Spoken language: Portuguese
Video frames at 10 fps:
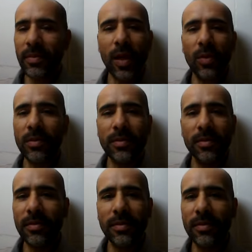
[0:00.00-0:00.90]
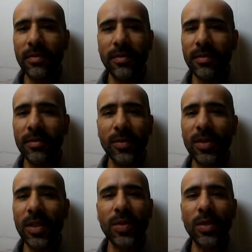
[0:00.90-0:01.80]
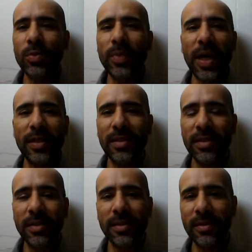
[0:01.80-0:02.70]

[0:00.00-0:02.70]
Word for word: Não. Não são seus pais.